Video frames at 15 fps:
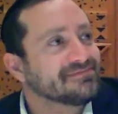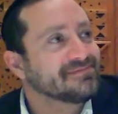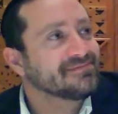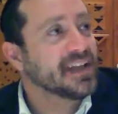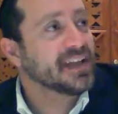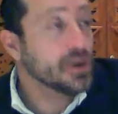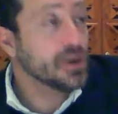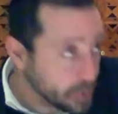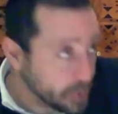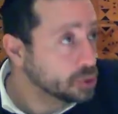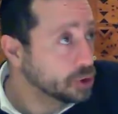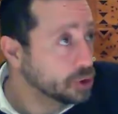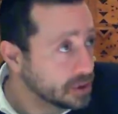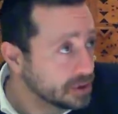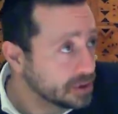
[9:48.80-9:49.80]
Tiene un
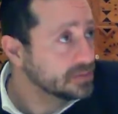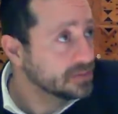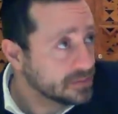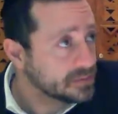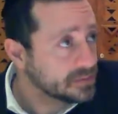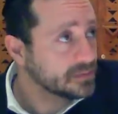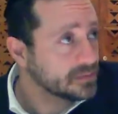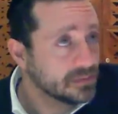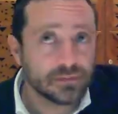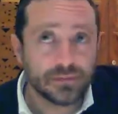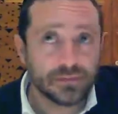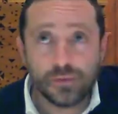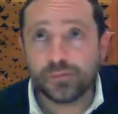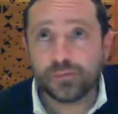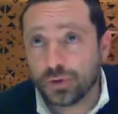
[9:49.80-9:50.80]
punto.
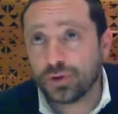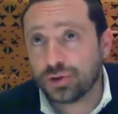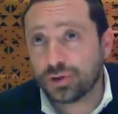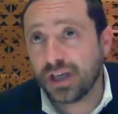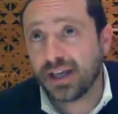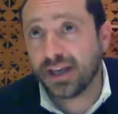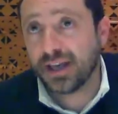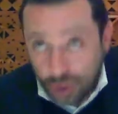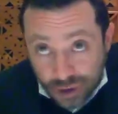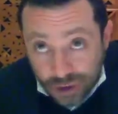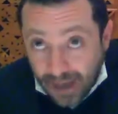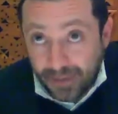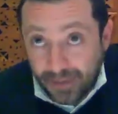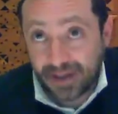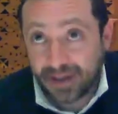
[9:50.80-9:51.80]
Un punto tiene. No
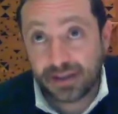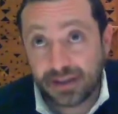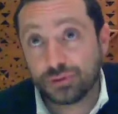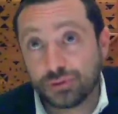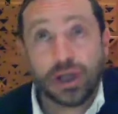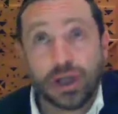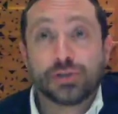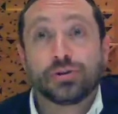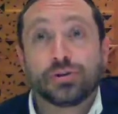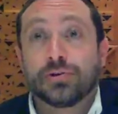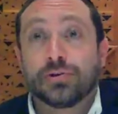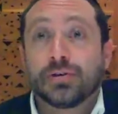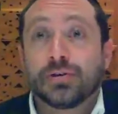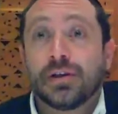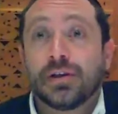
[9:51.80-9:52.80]
sabe estudiar
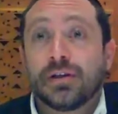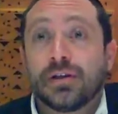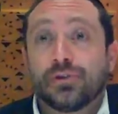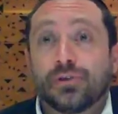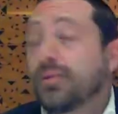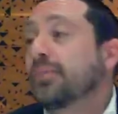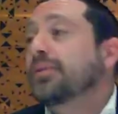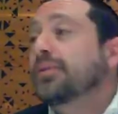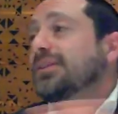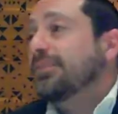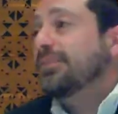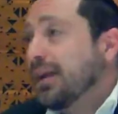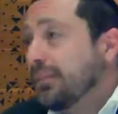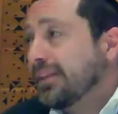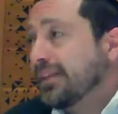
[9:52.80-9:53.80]
solo. Normalmente
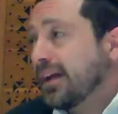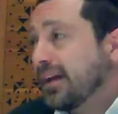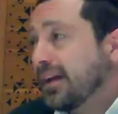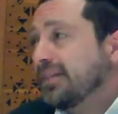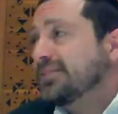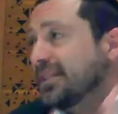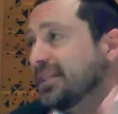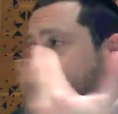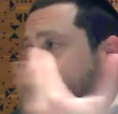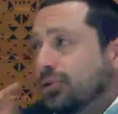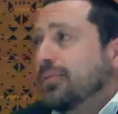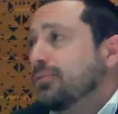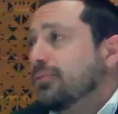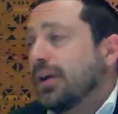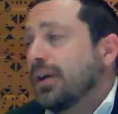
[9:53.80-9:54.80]
va al Beta Knesset,
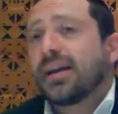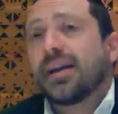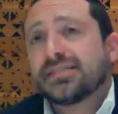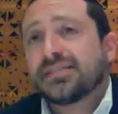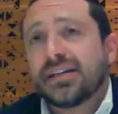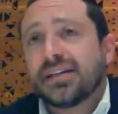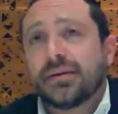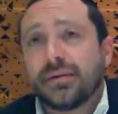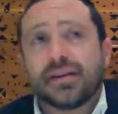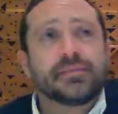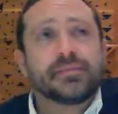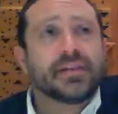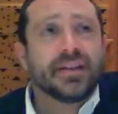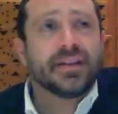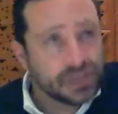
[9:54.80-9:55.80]
toma una clase en el Beta
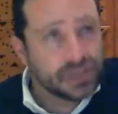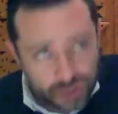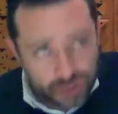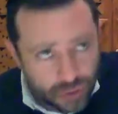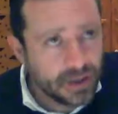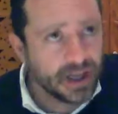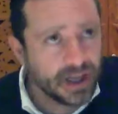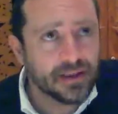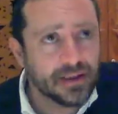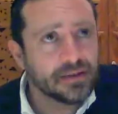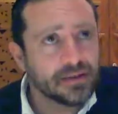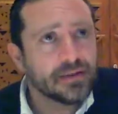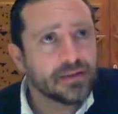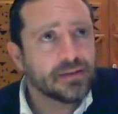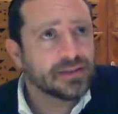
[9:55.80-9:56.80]
Midras, estudia,
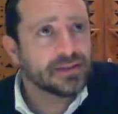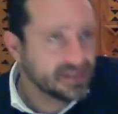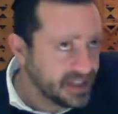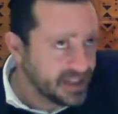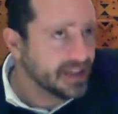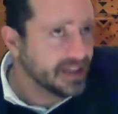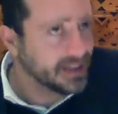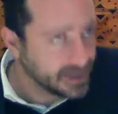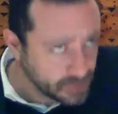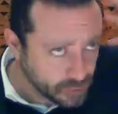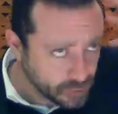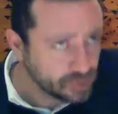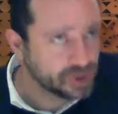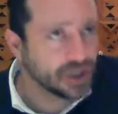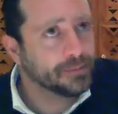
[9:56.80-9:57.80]
se sienta,
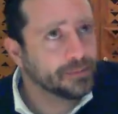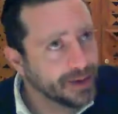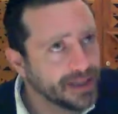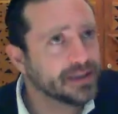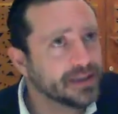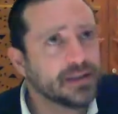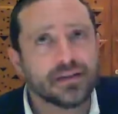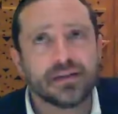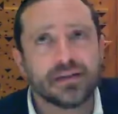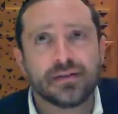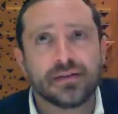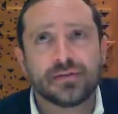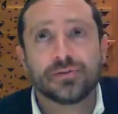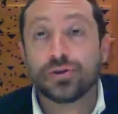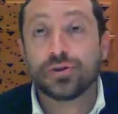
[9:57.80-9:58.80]
escucha, aprende.
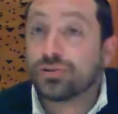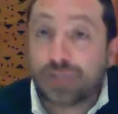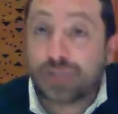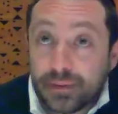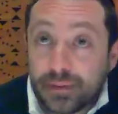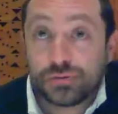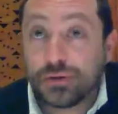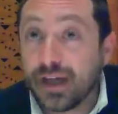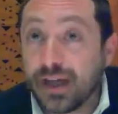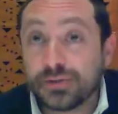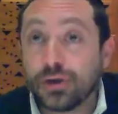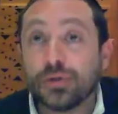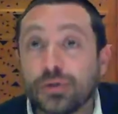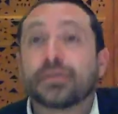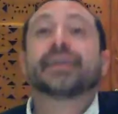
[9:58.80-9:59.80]
No sabe estudiar
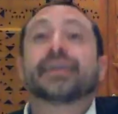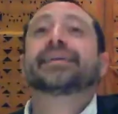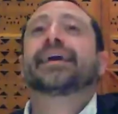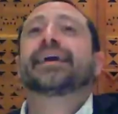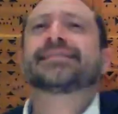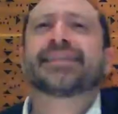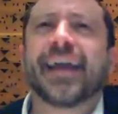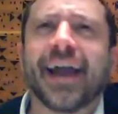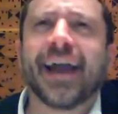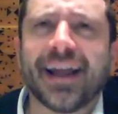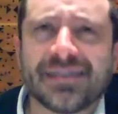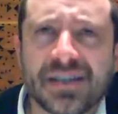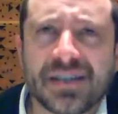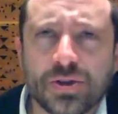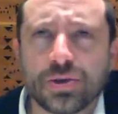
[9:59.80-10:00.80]
solo. ¿Qué quieres que haga
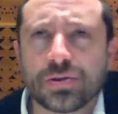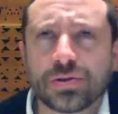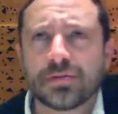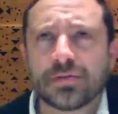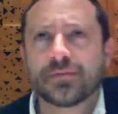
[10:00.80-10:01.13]
el Señor?